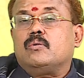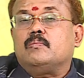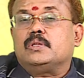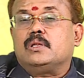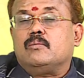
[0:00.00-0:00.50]

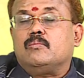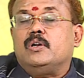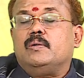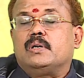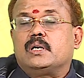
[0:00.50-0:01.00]
குடும்பத்திலும்
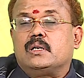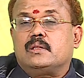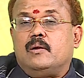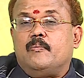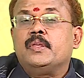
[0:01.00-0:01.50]

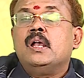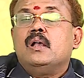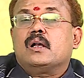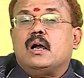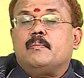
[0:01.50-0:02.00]
வெளிவட்டாரத்திலும்
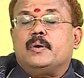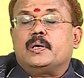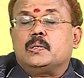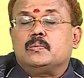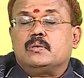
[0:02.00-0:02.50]

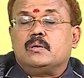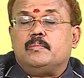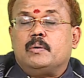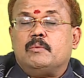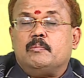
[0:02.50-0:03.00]
காப்பாற்றுவதற்கு
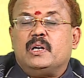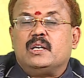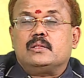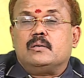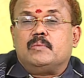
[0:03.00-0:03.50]
பிரம்ம
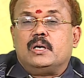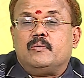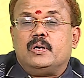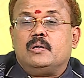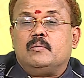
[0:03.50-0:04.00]
பிரயத்தனம் பண்ண
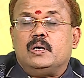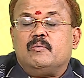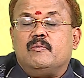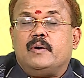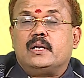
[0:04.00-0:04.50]
வேண்டும்
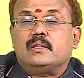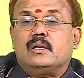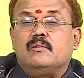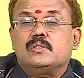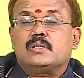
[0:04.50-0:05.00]
எனவே
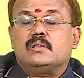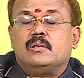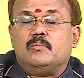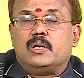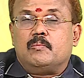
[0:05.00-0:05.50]
வார்த்தைகள்
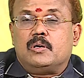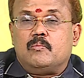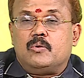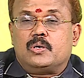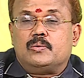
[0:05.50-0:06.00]
விஷயத்தில் மிக மிக
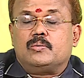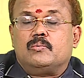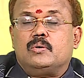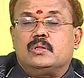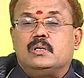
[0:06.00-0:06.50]

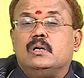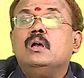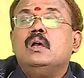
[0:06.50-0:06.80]
முக்கியத்துவம் கொடுத்து